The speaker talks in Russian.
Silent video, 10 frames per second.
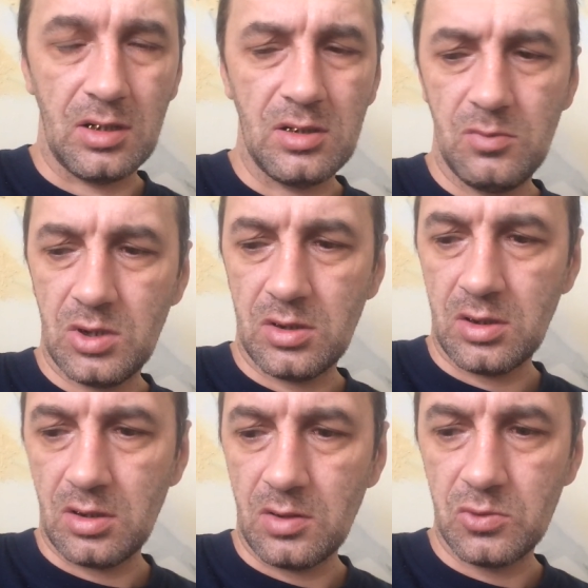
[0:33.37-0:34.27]
а
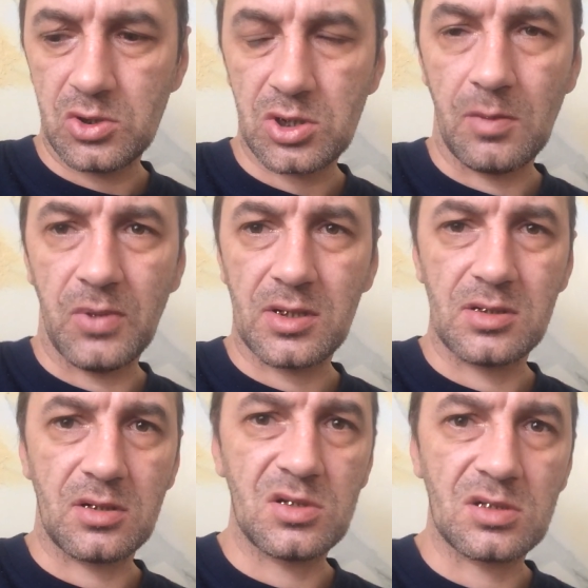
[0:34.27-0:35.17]
именно Коммунистической
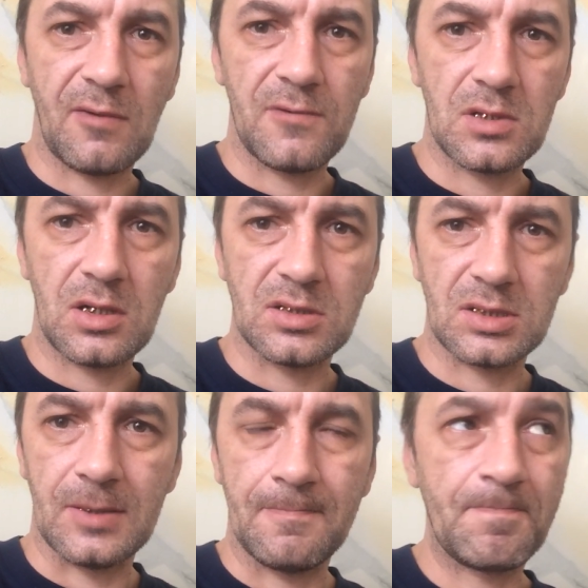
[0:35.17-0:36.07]
партии Российской
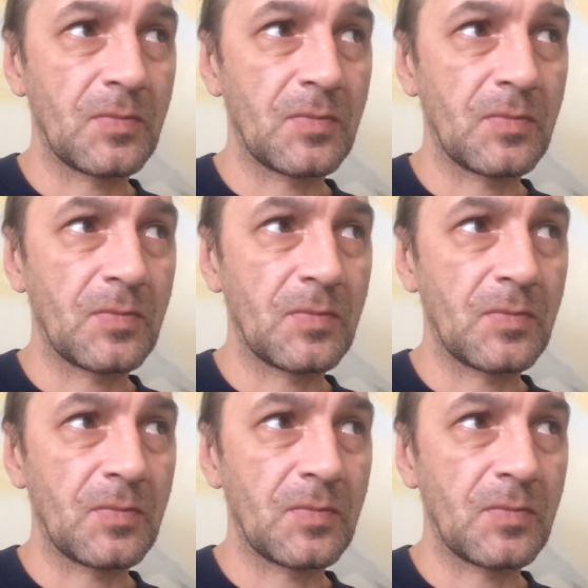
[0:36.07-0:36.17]
Федерации.